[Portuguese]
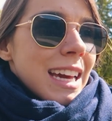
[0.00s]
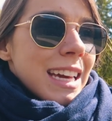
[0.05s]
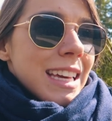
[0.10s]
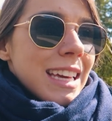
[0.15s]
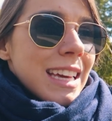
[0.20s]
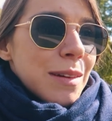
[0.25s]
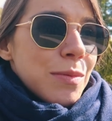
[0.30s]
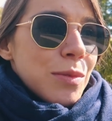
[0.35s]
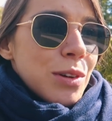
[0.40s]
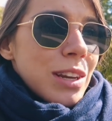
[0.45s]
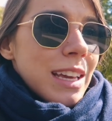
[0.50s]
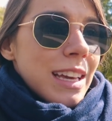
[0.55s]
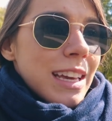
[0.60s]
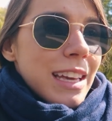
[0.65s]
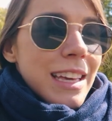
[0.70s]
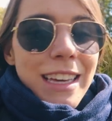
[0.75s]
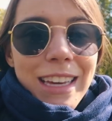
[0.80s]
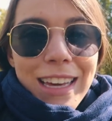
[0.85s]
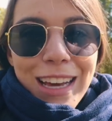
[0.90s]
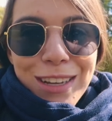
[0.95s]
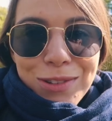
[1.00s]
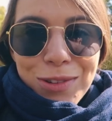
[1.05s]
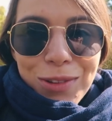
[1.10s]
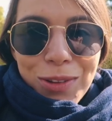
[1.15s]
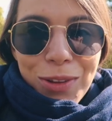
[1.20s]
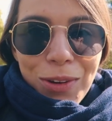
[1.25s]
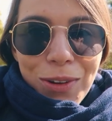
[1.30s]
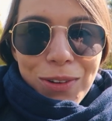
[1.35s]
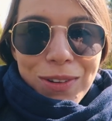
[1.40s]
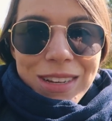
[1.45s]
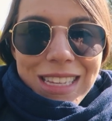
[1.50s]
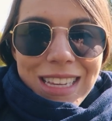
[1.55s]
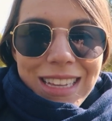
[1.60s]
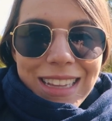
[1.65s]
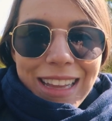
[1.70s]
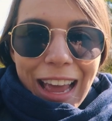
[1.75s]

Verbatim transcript: que Monique ajudou com esse